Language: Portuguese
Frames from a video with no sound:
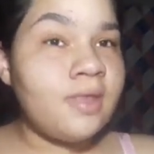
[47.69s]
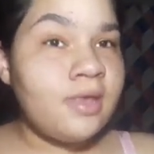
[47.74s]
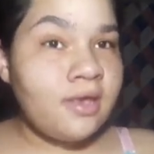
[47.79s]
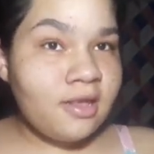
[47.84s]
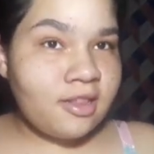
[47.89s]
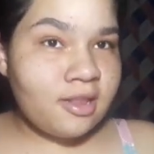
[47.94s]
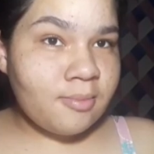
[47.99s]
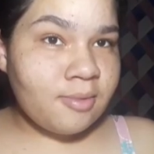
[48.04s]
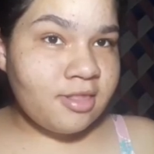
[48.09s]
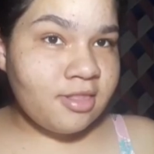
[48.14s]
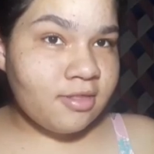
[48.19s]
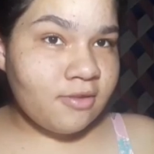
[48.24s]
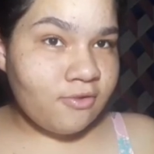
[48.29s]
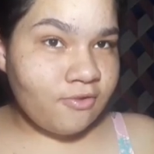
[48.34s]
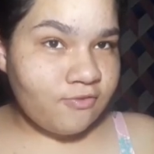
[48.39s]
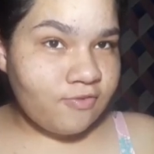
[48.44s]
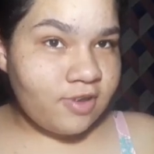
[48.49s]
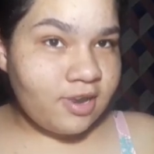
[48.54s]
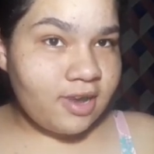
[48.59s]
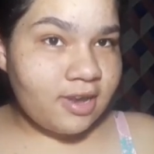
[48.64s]
e também
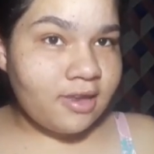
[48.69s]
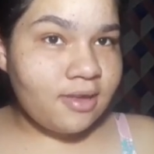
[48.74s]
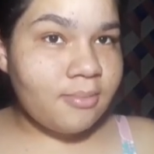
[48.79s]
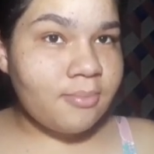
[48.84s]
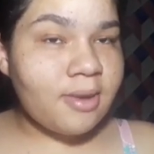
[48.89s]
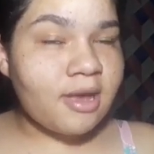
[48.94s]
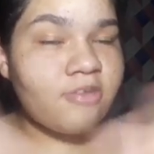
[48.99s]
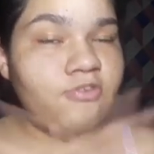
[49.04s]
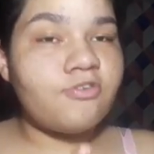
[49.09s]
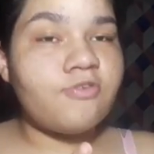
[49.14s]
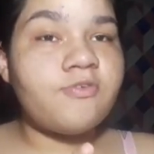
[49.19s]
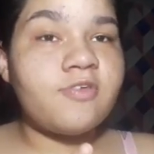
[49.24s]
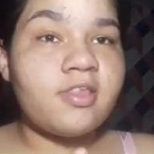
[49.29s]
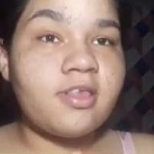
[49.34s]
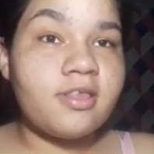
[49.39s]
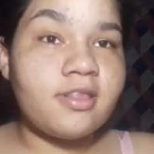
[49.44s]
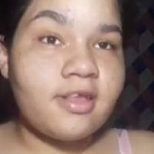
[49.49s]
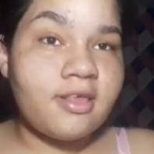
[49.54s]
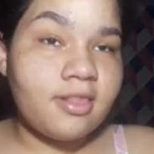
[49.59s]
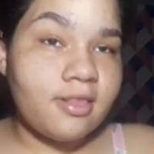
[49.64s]
conferir aqui embaixo se você
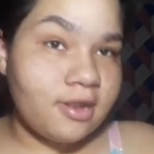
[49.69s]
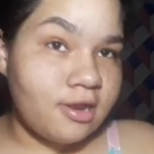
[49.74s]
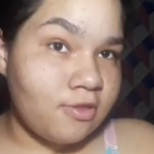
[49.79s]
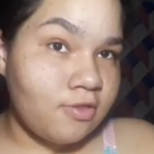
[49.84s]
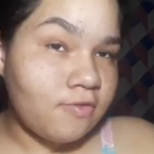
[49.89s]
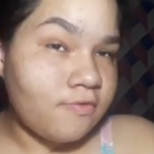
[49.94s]
está inscrito.